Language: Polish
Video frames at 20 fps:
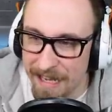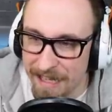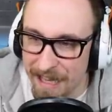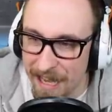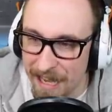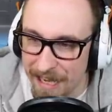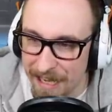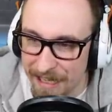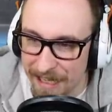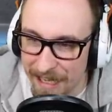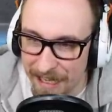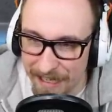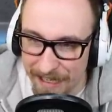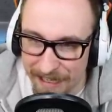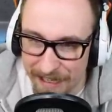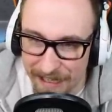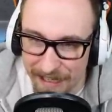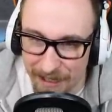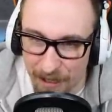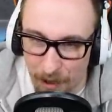idę, idę,
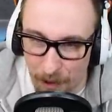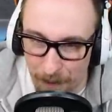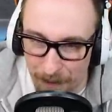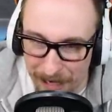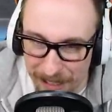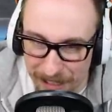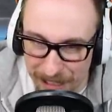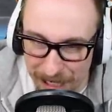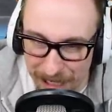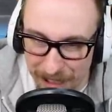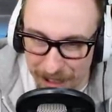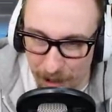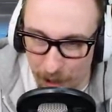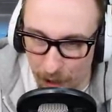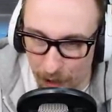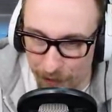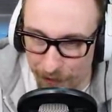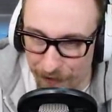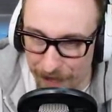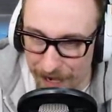idę obejrzeć,
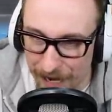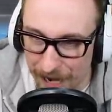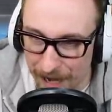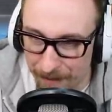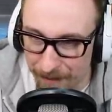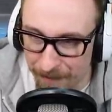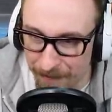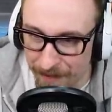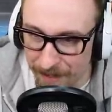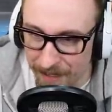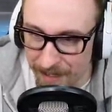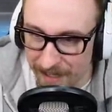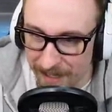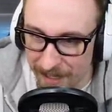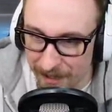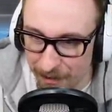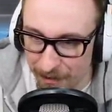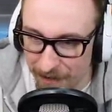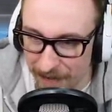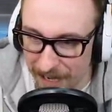otwieram.
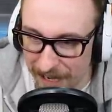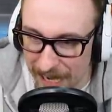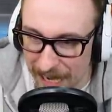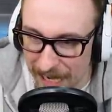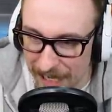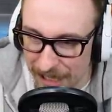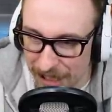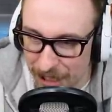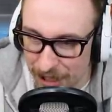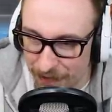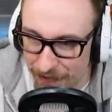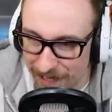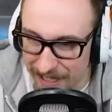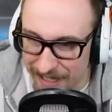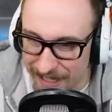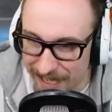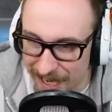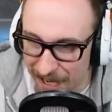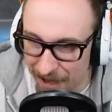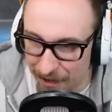Uwaga,
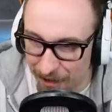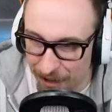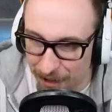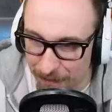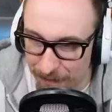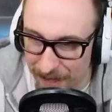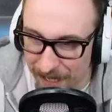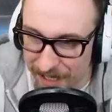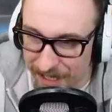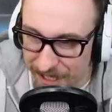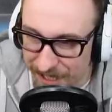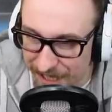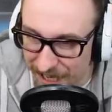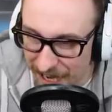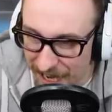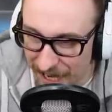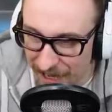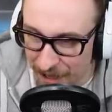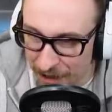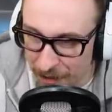świeca od
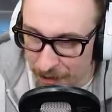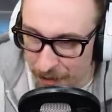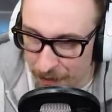Maxika.